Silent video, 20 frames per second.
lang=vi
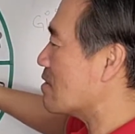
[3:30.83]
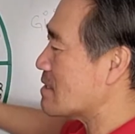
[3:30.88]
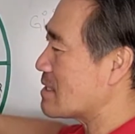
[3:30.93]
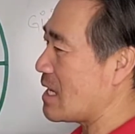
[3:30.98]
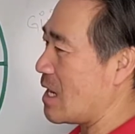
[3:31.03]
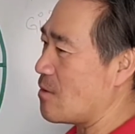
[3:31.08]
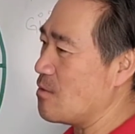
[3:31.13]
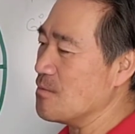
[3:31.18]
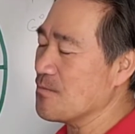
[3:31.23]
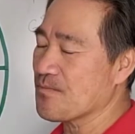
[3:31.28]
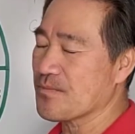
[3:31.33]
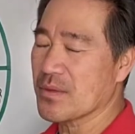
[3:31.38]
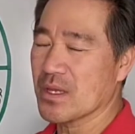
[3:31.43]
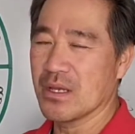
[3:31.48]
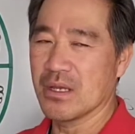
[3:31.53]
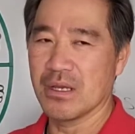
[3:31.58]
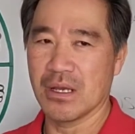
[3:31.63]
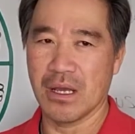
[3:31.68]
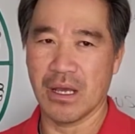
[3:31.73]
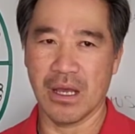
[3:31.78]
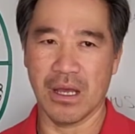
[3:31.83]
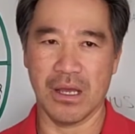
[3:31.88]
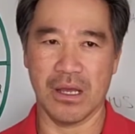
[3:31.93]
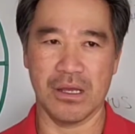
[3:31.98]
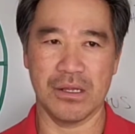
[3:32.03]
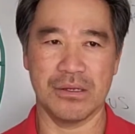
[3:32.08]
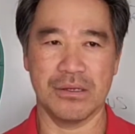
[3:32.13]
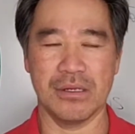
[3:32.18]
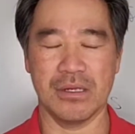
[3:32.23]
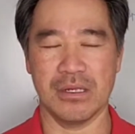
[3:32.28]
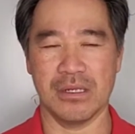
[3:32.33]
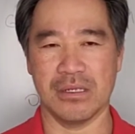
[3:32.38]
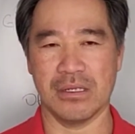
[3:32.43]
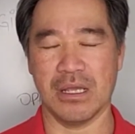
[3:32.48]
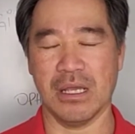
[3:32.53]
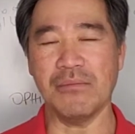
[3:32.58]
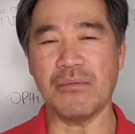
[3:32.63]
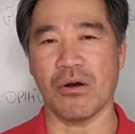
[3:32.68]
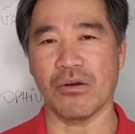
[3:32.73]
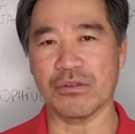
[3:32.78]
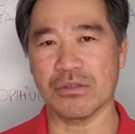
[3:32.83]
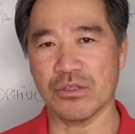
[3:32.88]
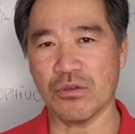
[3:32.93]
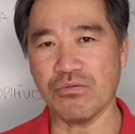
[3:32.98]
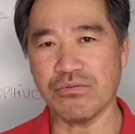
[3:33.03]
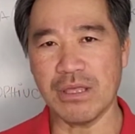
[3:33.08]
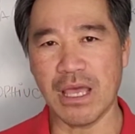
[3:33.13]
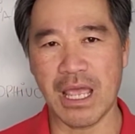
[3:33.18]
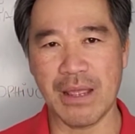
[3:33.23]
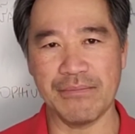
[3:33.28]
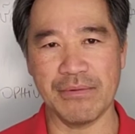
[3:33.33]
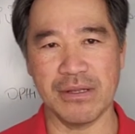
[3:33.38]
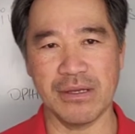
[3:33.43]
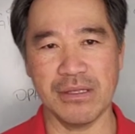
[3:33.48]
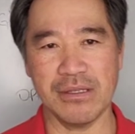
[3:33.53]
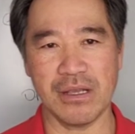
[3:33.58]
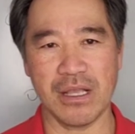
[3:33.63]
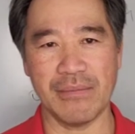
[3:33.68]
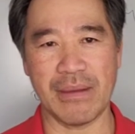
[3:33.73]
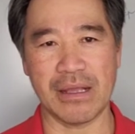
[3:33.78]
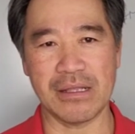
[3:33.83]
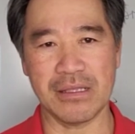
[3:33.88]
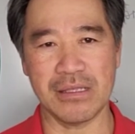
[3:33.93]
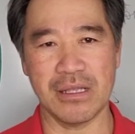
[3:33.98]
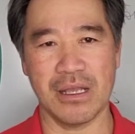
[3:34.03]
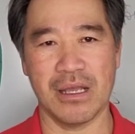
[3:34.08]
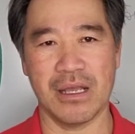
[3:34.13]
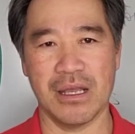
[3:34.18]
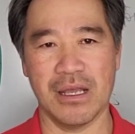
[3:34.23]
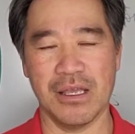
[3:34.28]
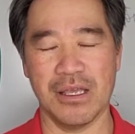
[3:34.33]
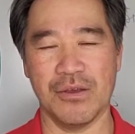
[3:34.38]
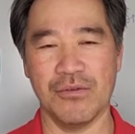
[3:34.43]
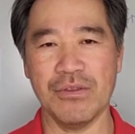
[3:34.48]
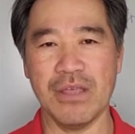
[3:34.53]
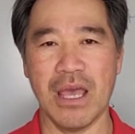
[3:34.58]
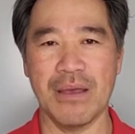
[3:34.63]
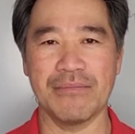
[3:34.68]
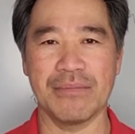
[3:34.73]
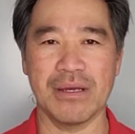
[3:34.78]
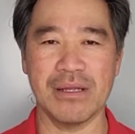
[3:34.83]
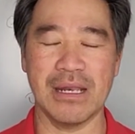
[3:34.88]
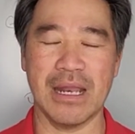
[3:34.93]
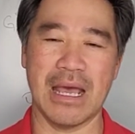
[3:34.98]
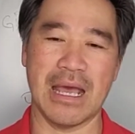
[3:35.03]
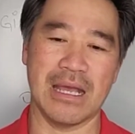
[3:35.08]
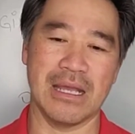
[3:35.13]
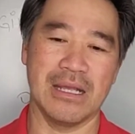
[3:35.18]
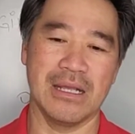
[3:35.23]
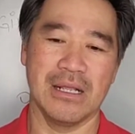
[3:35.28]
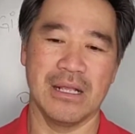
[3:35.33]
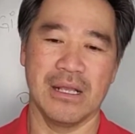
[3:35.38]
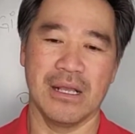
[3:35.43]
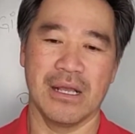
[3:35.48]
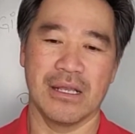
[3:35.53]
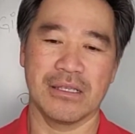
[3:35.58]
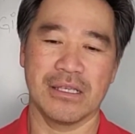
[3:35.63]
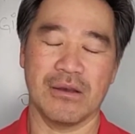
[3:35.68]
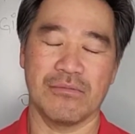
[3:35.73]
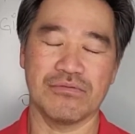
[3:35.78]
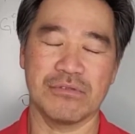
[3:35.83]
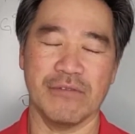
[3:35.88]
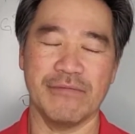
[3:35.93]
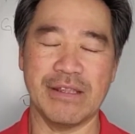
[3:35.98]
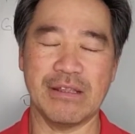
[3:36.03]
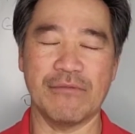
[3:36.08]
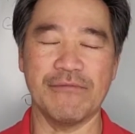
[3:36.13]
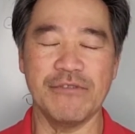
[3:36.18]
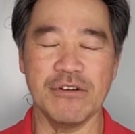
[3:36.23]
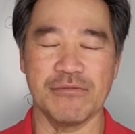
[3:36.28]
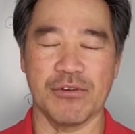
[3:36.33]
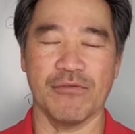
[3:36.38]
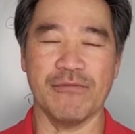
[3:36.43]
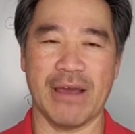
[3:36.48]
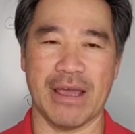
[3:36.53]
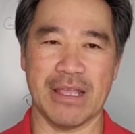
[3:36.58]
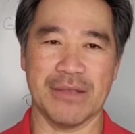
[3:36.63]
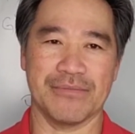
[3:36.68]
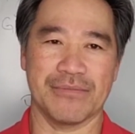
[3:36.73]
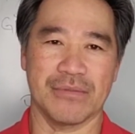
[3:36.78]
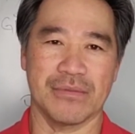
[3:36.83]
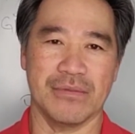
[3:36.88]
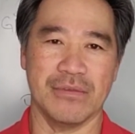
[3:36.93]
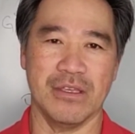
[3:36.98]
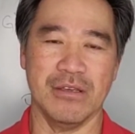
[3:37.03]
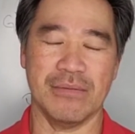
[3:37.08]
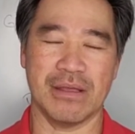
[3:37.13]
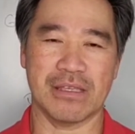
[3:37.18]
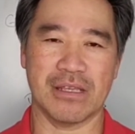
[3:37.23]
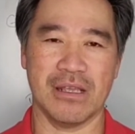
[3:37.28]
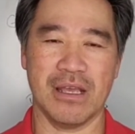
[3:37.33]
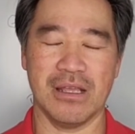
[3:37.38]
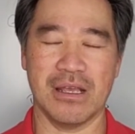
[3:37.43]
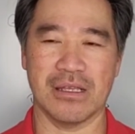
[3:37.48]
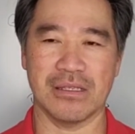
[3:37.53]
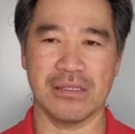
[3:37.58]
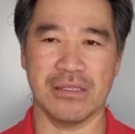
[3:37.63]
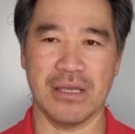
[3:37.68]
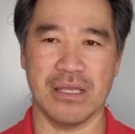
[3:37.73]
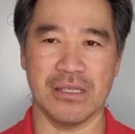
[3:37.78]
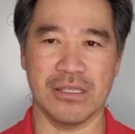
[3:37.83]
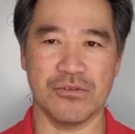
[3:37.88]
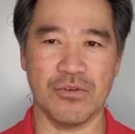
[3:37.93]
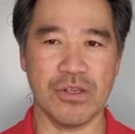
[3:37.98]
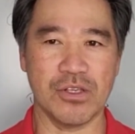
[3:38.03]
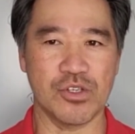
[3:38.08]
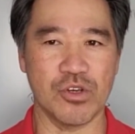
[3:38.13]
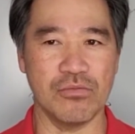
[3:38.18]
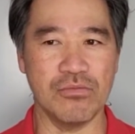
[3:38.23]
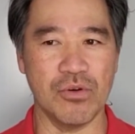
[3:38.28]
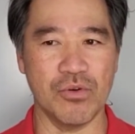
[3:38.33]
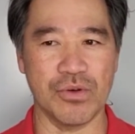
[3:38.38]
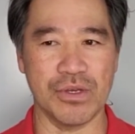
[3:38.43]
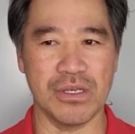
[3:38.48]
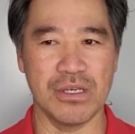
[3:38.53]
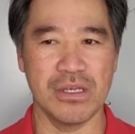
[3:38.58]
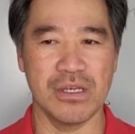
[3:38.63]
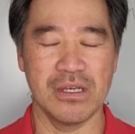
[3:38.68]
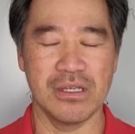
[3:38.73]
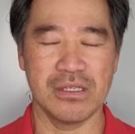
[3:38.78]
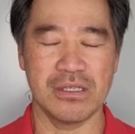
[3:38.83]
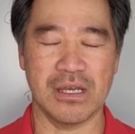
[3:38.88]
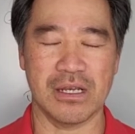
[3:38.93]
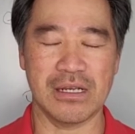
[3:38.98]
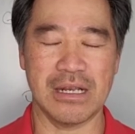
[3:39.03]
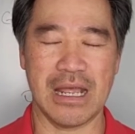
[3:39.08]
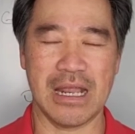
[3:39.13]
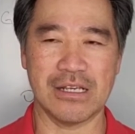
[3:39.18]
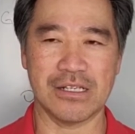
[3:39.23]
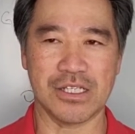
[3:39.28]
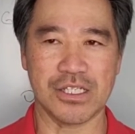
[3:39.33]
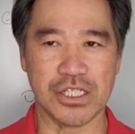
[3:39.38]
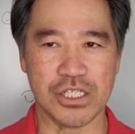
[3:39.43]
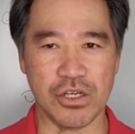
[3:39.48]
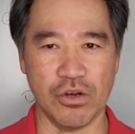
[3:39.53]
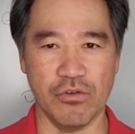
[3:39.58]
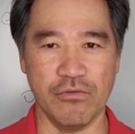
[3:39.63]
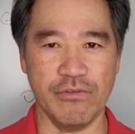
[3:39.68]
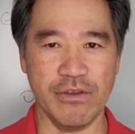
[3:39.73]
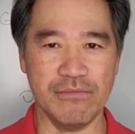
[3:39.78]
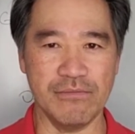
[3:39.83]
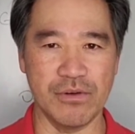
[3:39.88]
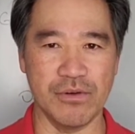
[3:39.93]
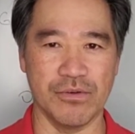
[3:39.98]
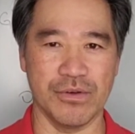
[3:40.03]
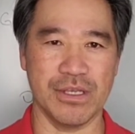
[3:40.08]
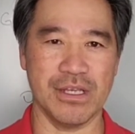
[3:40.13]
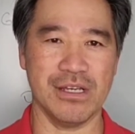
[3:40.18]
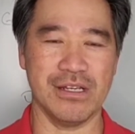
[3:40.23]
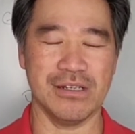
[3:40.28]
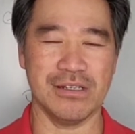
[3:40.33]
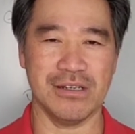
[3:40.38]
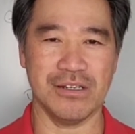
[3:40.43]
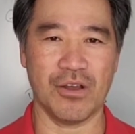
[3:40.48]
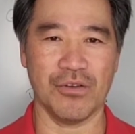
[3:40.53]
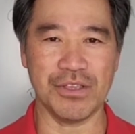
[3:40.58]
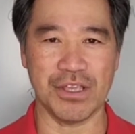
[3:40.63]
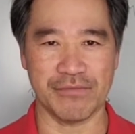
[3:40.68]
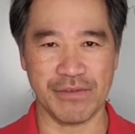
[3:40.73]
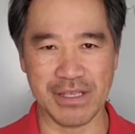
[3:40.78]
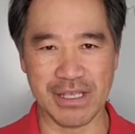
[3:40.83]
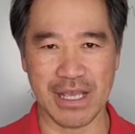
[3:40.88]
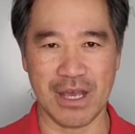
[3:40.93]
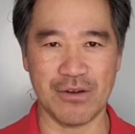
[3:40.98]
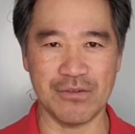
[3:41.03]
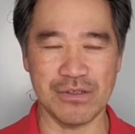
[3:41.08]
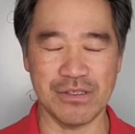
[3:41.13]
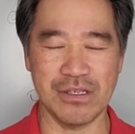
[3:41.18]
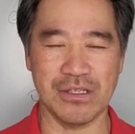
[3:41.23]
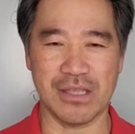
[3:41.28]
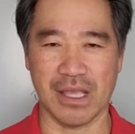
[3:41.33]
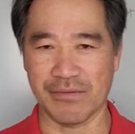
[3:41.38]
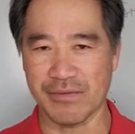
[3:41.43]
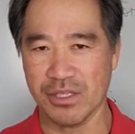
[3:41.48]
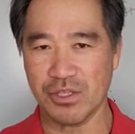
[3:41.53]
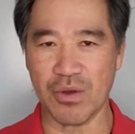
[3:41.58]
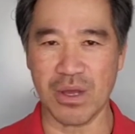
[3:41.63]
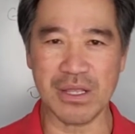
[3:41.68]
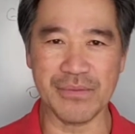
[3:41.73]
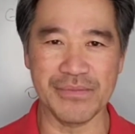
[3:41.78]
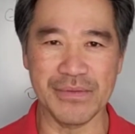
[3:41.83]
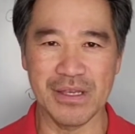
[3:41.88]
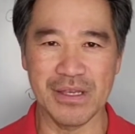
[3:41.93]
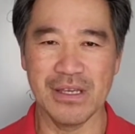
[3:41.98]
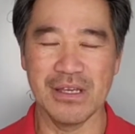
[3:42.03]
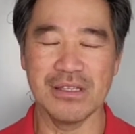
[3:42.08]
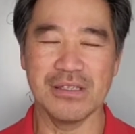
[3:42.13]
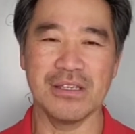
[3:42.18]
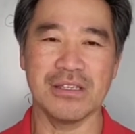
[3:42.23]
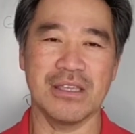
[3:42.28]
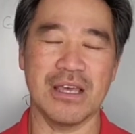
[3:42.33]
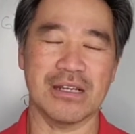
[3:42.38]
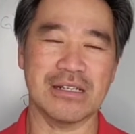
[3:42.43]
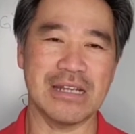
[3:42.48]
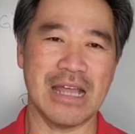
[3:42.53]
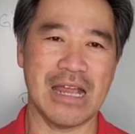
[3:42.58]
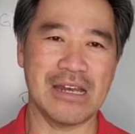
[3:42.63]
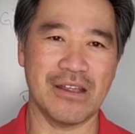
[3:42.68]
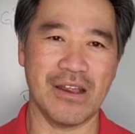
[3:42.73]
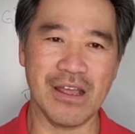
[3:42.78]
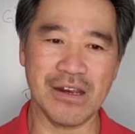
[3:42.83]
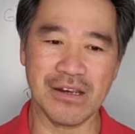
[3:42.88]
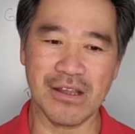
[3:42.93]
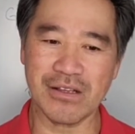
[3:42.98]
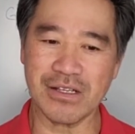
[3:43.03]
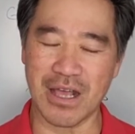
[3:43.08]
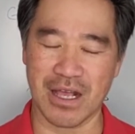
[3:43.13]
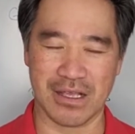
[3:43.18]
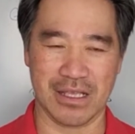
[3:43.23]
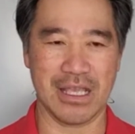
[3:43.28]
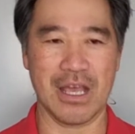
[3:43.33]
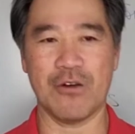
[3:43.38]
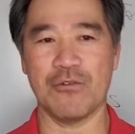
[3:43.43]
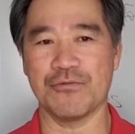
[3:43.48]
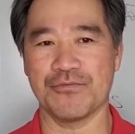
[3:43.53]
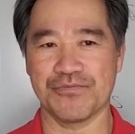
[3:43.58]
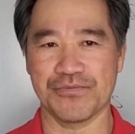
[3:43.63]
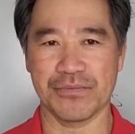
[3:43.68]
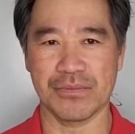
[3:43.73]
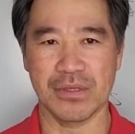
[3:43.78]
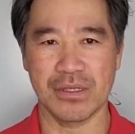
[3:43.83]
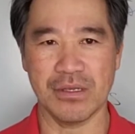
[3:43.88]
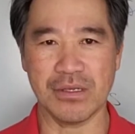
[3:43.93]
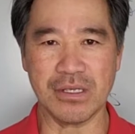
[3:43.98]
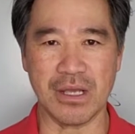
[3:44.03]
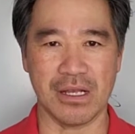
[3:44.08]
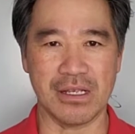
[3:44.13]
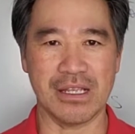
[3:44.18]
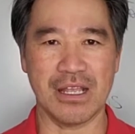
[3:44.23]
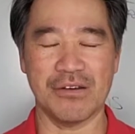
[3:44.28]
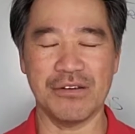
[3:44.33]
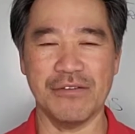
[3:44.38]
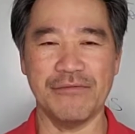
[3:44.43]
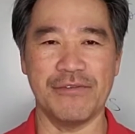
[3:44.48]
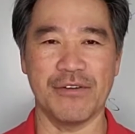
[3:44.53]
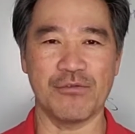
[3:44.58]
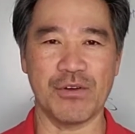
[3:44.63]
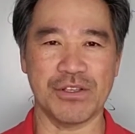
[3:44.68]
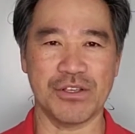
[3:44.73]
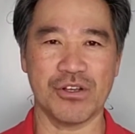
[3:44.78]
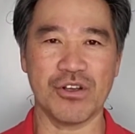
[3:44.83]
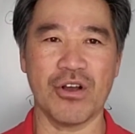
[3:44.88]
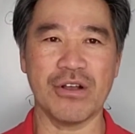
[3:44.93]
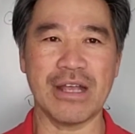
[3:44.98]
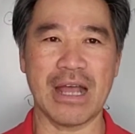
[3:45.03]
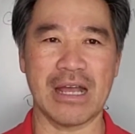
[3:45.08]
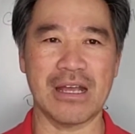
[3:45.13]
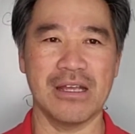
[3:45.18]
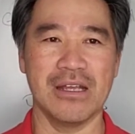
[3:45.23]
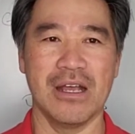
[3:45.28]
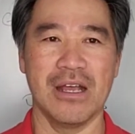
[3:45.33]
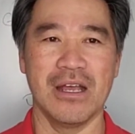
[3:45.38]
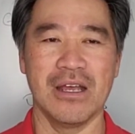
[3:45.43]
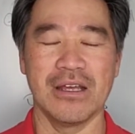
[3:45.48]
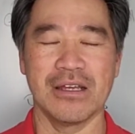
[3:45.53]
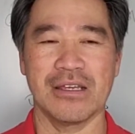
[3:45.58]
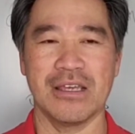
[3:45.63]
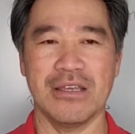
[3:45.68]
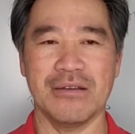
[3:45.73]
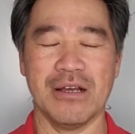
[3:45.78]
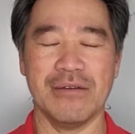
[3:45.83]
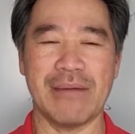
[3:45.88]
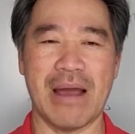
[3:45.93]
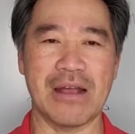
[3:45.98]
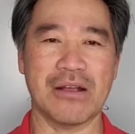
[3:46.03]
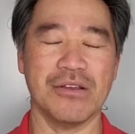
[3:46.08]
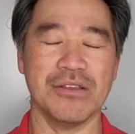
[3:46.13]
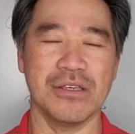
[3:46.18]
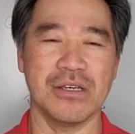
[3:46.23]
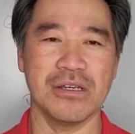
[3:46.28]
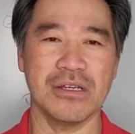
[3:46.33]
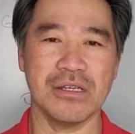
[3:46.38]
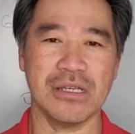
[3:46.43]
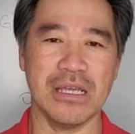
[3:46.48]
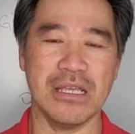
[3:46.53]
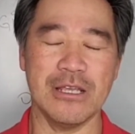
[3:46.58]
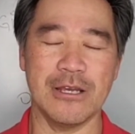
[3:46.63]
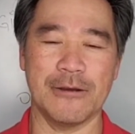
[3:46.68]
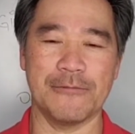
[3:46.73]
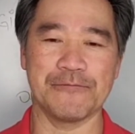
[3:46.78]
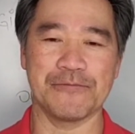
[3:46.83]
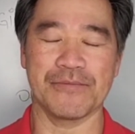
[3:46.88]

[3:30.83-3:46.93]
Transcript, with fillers: xấu à, để bồi túc thêm nữa cho các bạn à, hiểu thêm đó là trong tivi đông phương cũng vậy nhưng mà tôi nói là thìn tuất sủ mùi thiệt ra là sủ với mùi á, nó đối diện với nhau như thìn với tuất nhưng thiệt ra nó nó cần nhau nó cần nhau để vượt qua những khó khăn khi các bạn có những cái